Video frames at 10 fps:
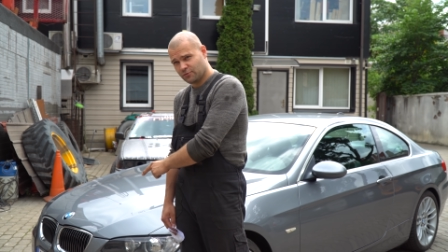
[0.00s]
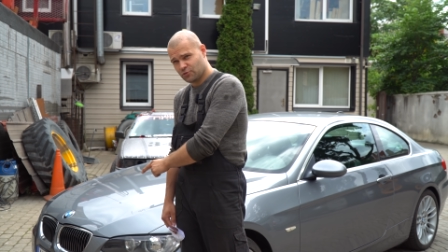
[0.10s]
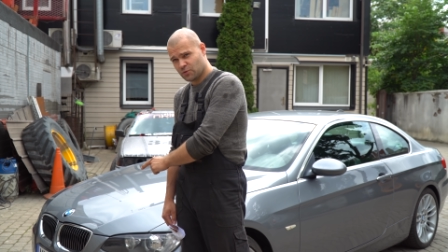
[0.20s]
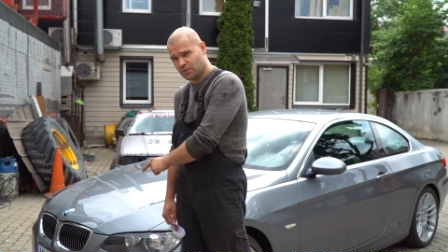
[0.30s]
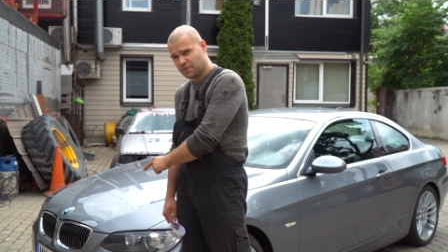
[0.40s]
их
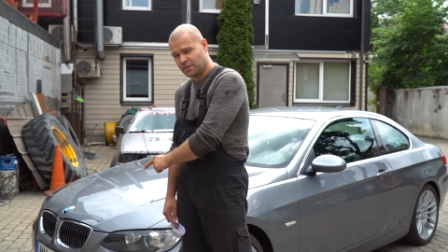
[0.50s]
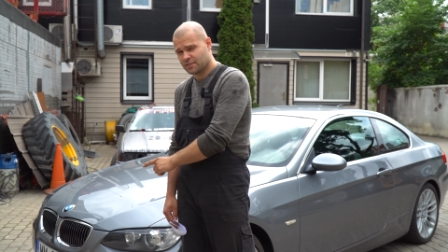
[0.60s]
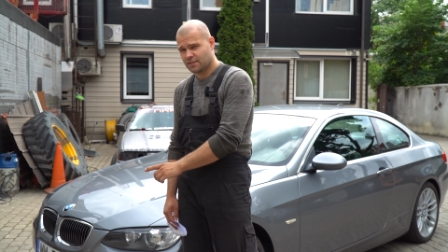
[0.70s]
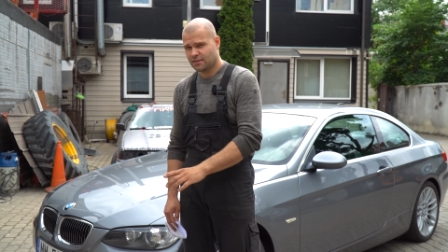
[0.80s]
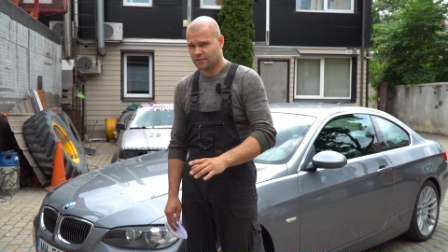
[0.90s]
нужно
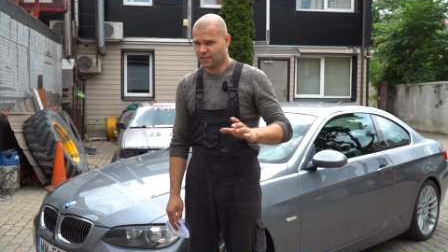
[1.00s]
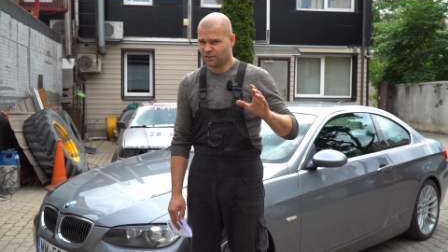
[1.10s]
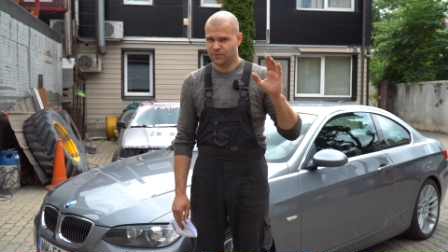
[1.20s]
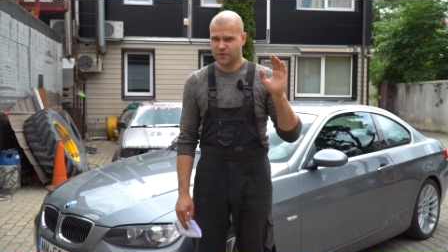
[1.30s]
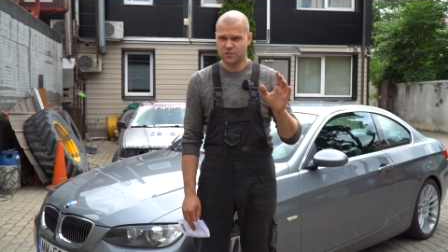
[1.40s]
поменять.
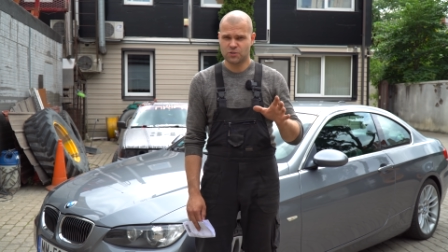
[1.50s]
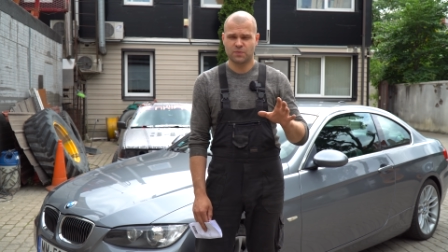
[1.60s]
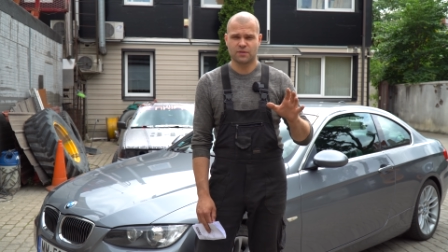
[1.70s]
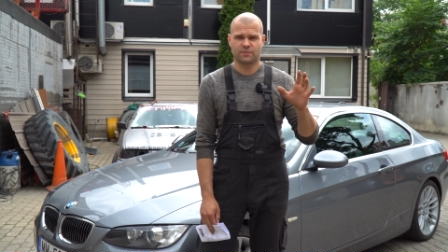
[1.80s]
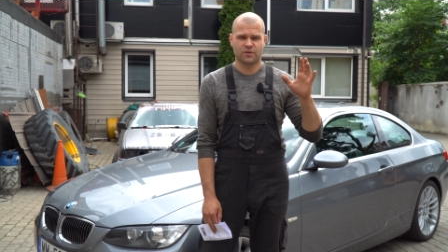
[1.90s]
Так, в
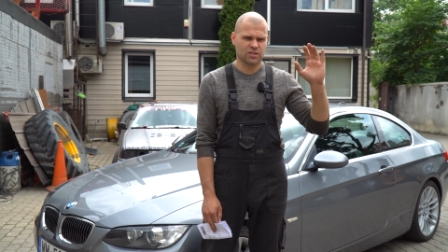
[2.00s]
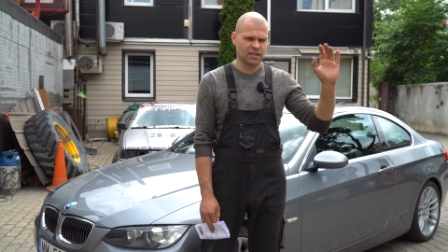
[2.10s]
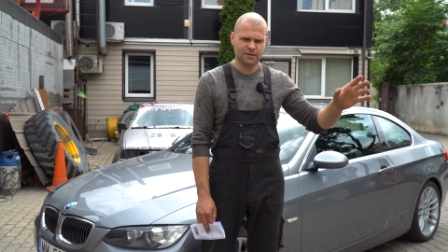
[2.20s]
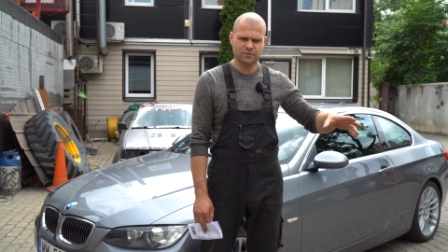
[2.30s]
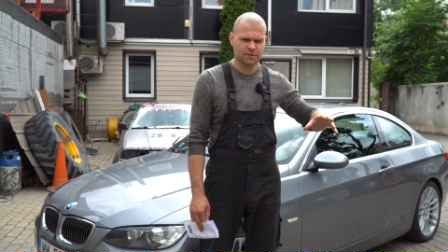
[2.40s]
принципе, по
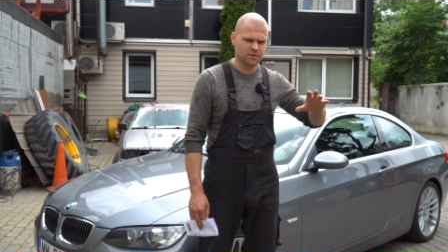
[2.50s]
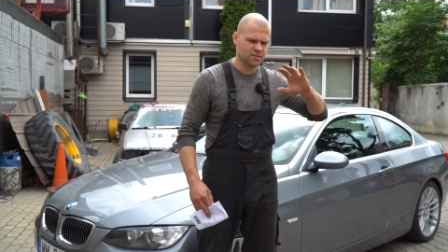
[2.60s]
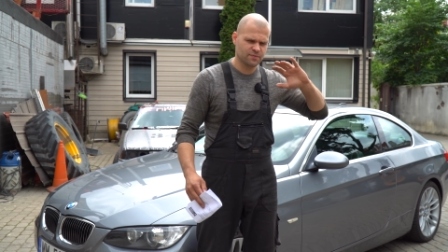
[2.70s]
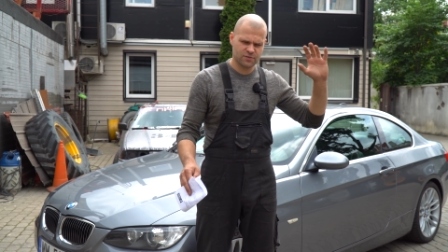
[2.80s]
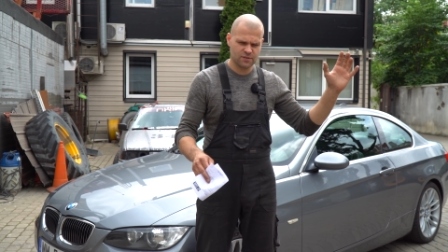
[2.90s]
шлангам
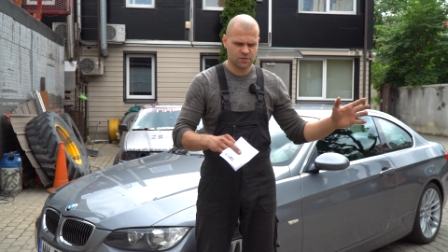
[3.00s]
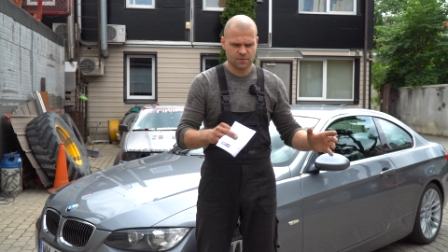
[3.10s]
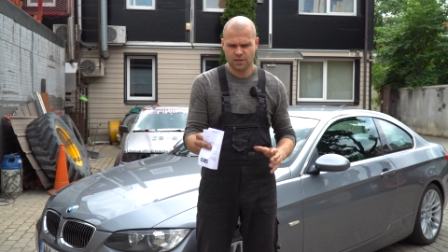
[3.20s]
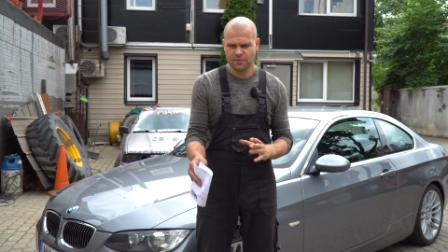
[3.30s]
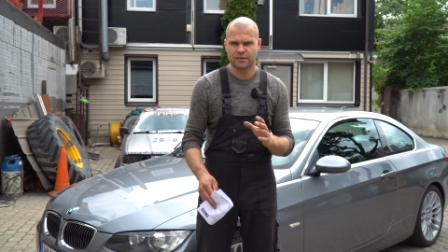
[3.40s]
тормозным, по
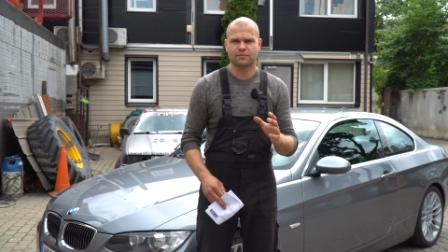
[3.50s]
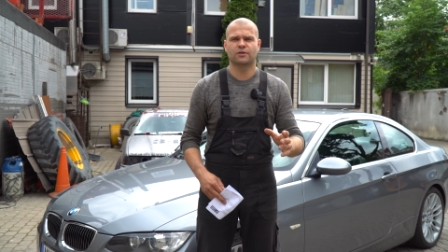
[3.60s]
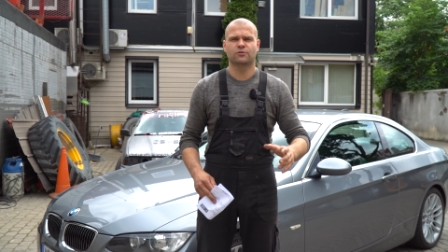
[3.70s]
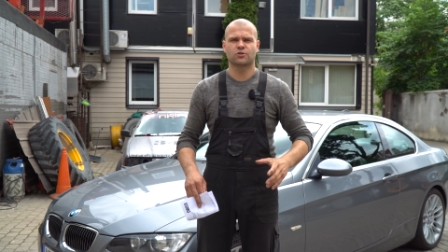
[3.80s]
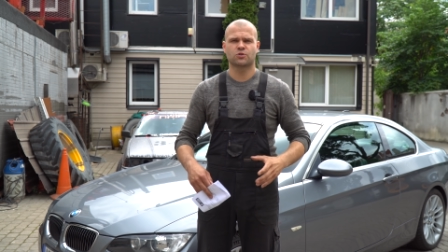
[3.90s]
всем-всем элементам,
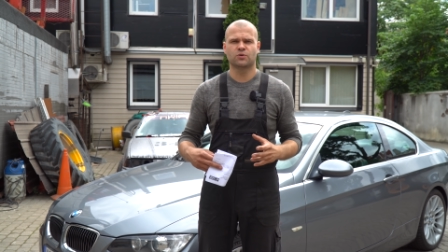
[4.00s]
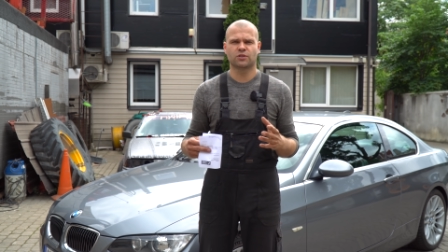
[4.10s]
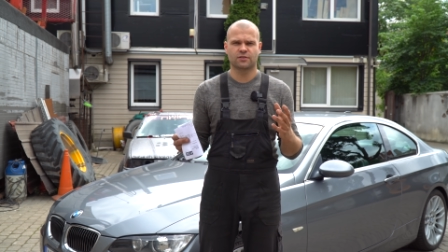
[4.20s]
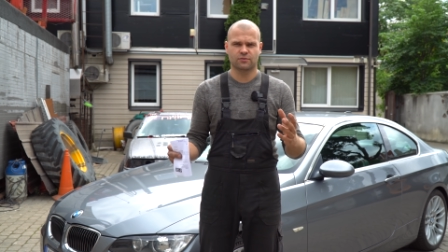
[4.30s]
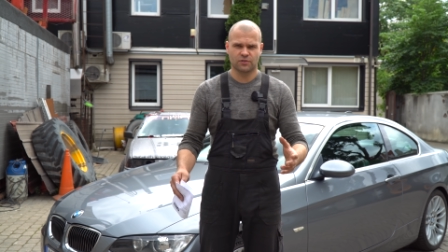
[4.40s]
которые
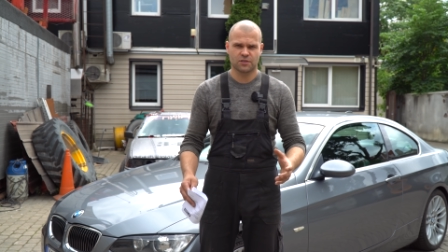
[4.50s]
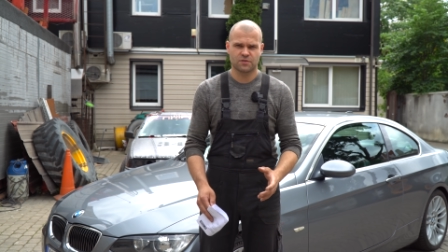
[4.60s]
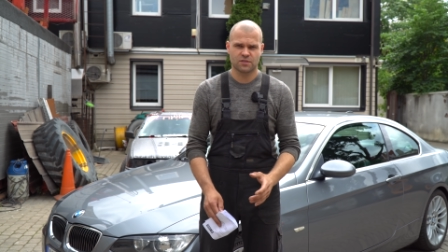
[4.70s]
смотрят у нас в